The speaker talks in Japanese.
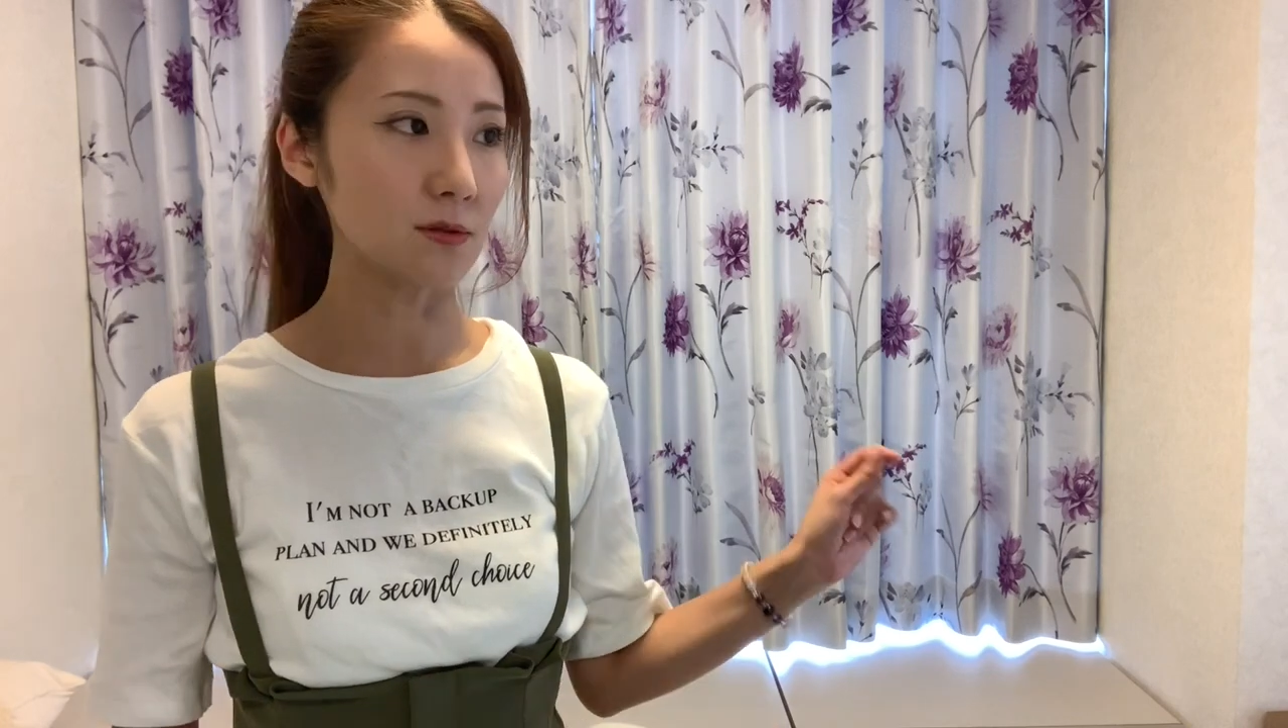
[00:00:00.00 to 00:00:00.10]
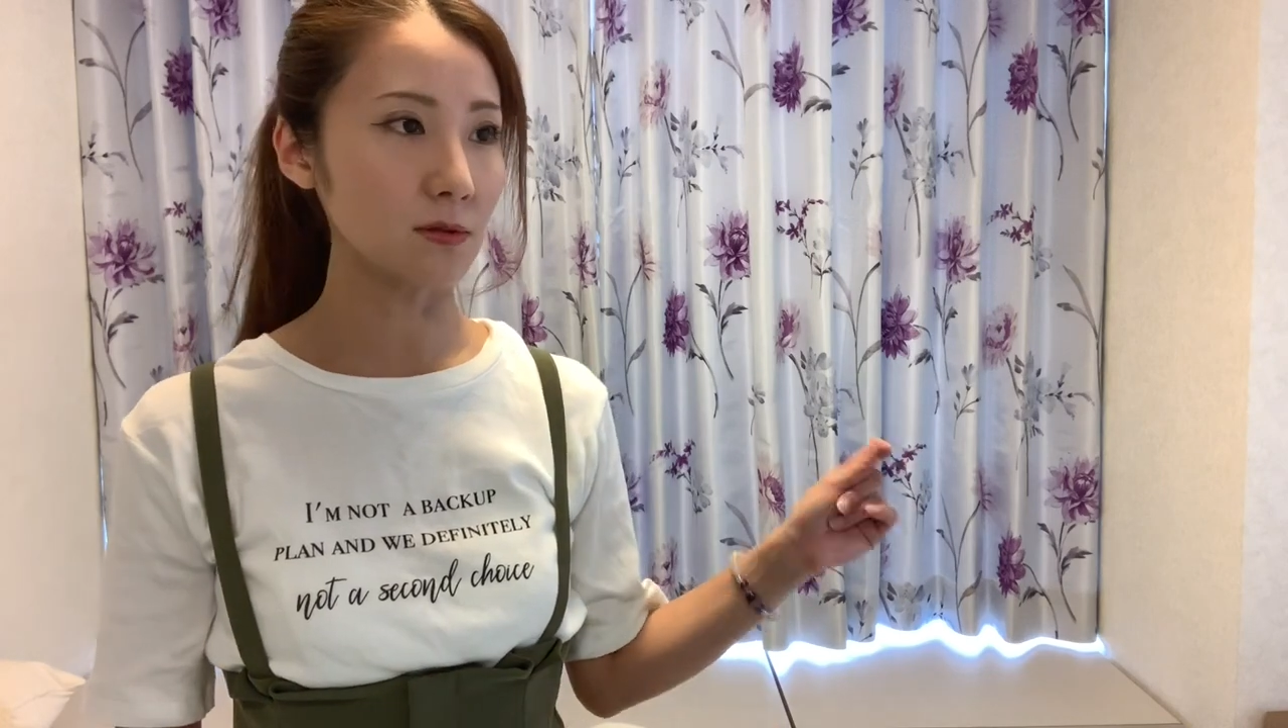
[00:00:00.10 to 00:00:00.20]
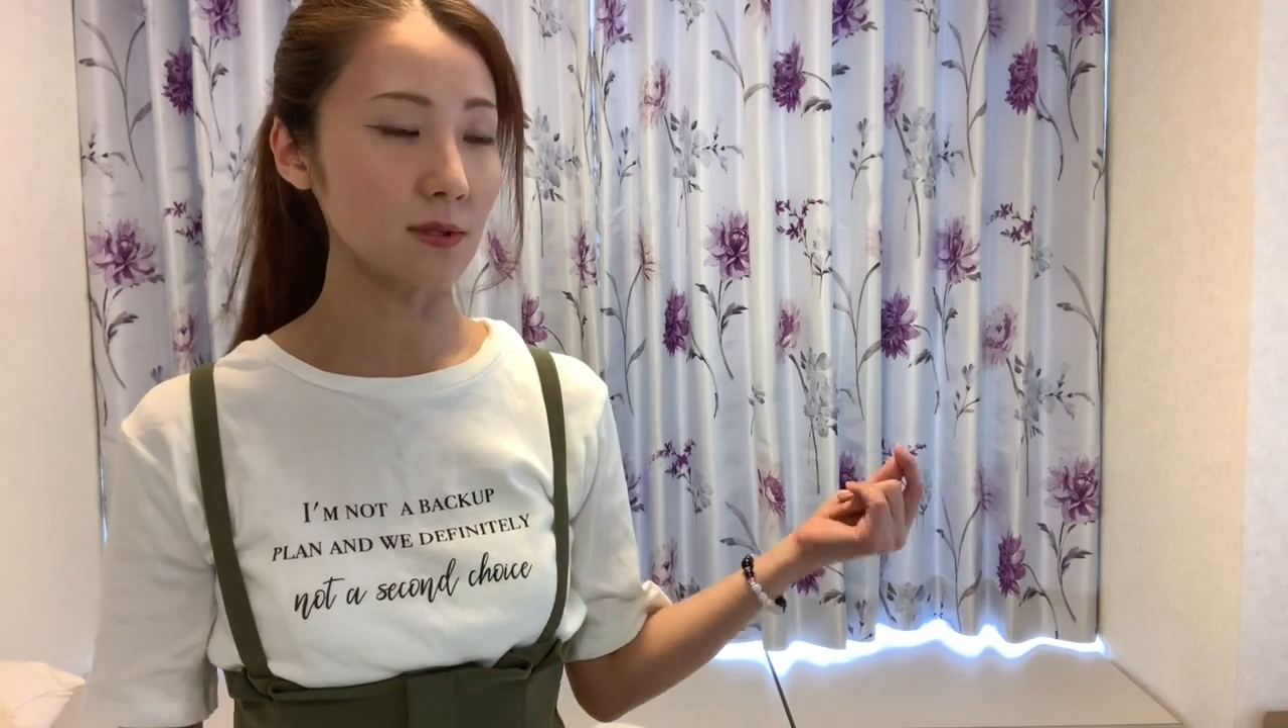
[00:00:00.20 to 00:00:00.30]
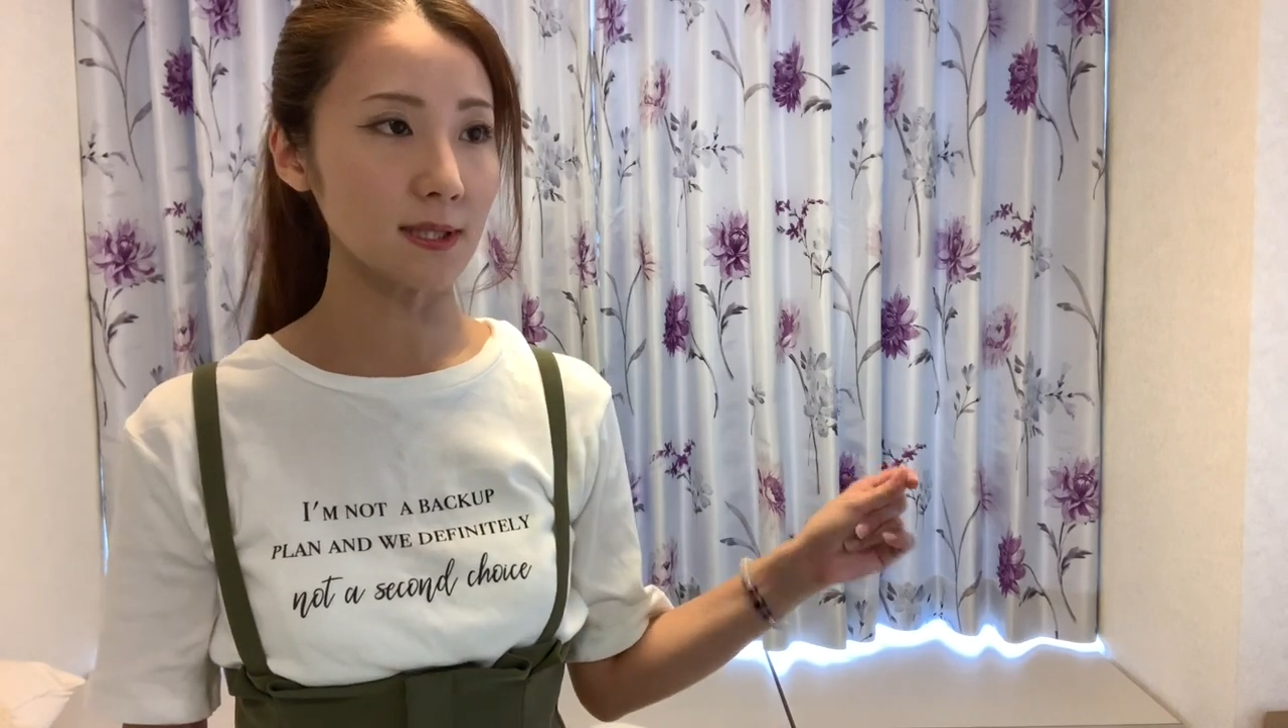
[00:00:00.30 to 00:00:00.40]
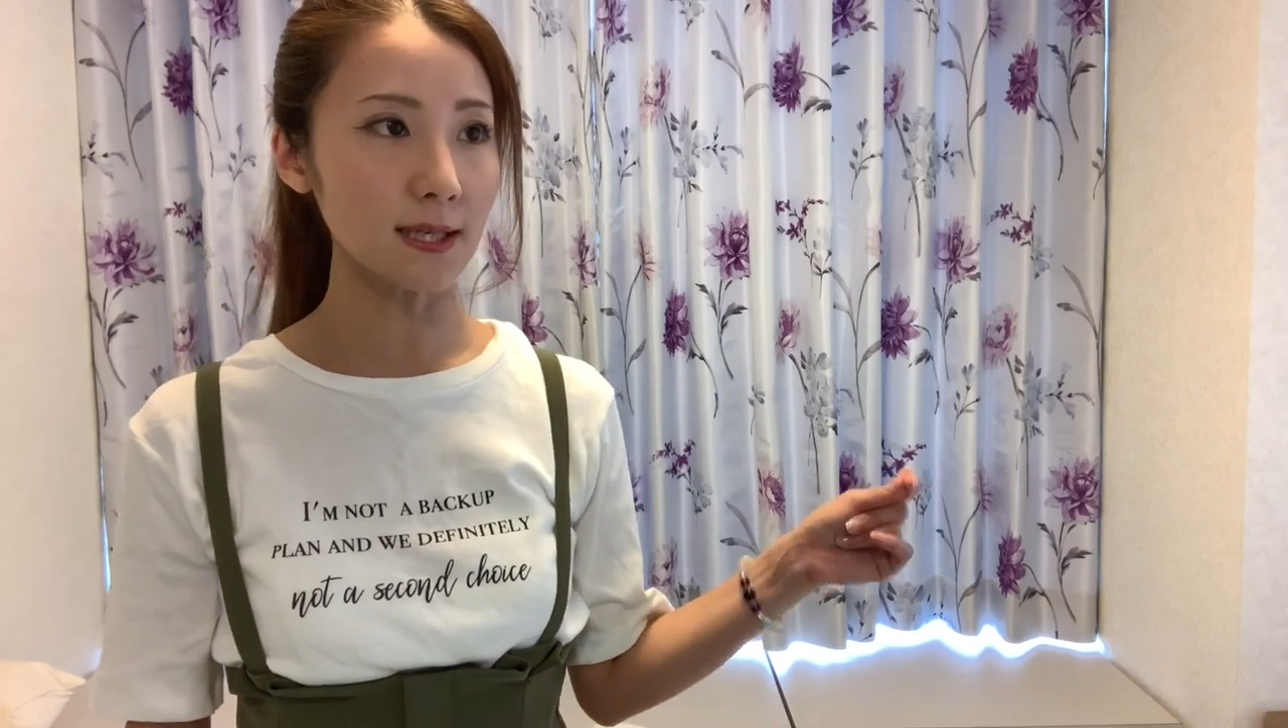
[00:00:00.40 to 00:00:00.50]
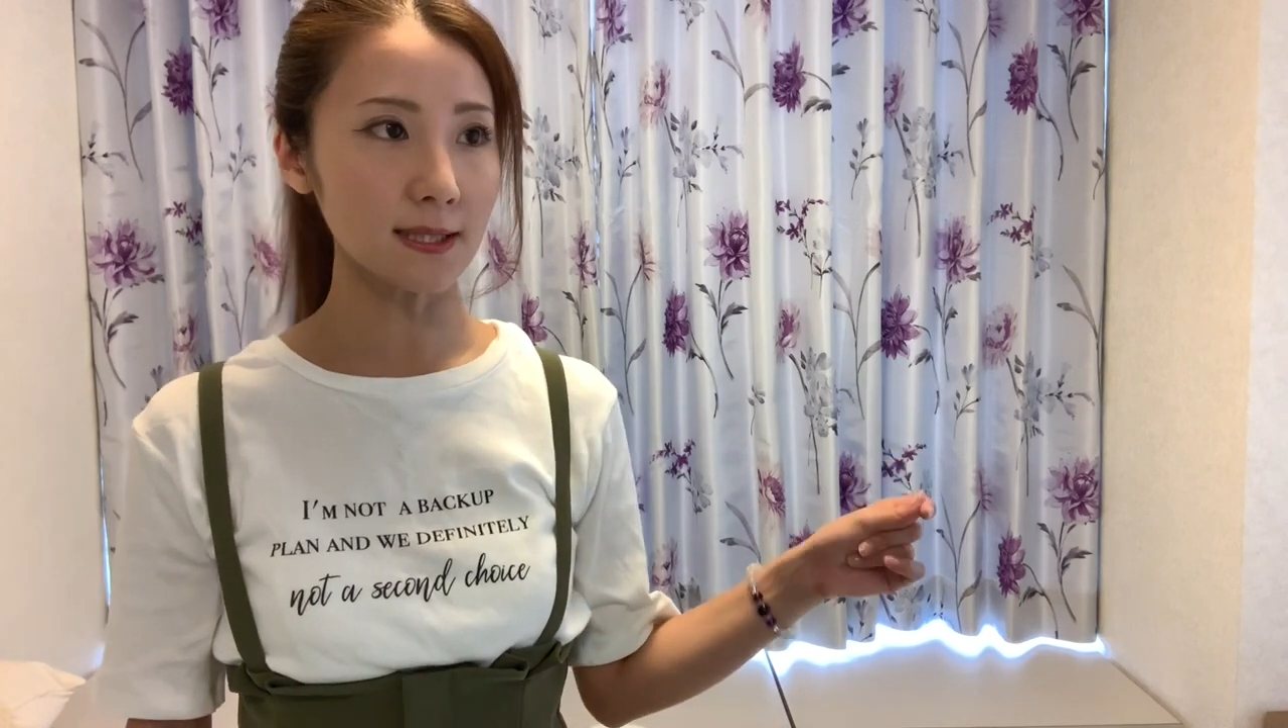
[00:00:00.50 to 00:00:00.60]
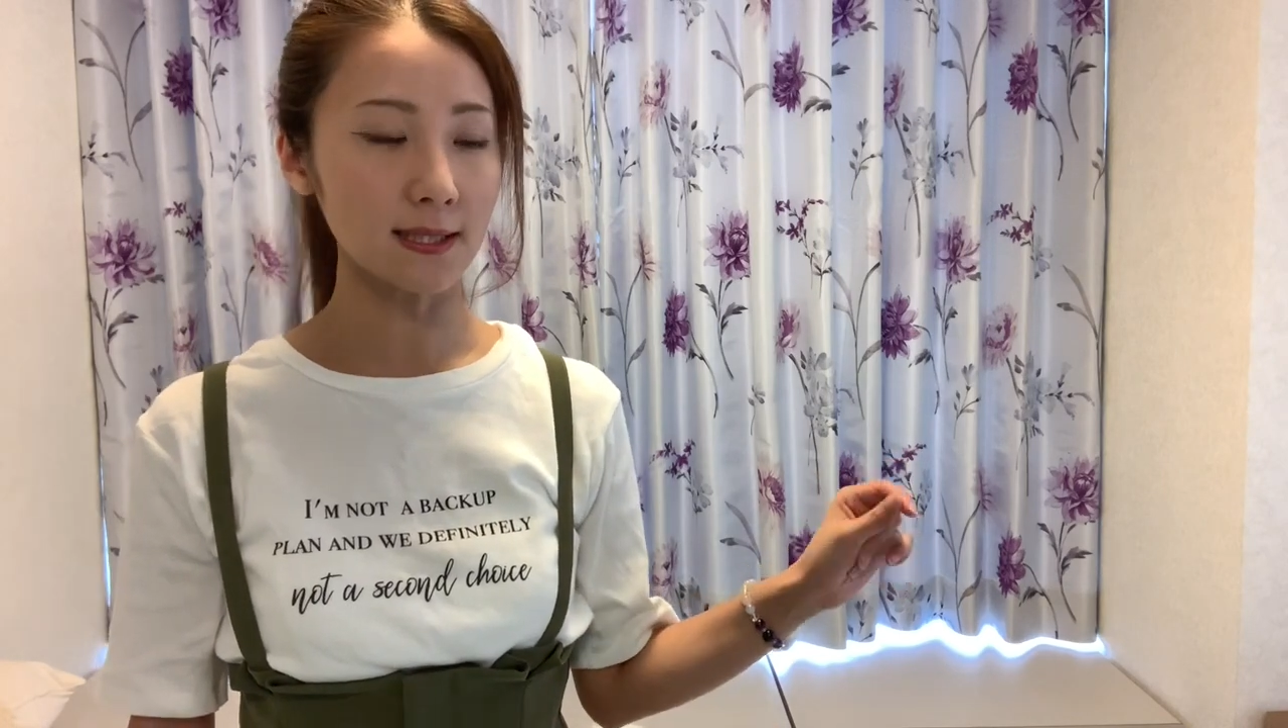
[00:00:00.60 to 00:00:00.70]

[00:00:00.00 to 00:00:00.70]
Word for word: 布地が